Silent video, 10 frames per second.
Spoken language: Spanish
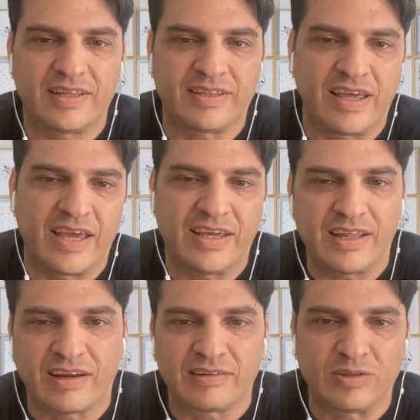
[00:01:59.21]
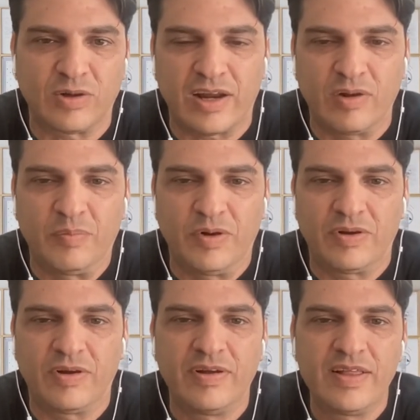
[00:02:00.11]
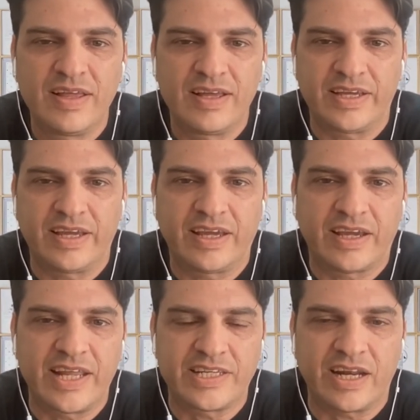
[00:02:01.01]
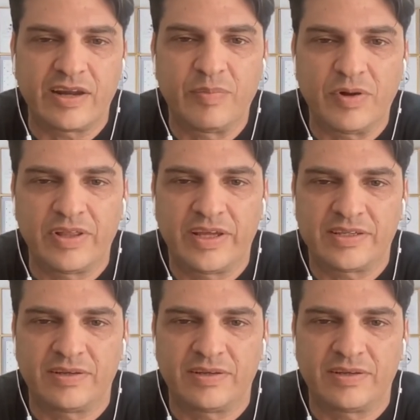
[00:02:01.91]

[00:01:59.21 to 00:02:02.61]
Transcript: este, hay que tocarlo un poco. Así que quería charlar un poco de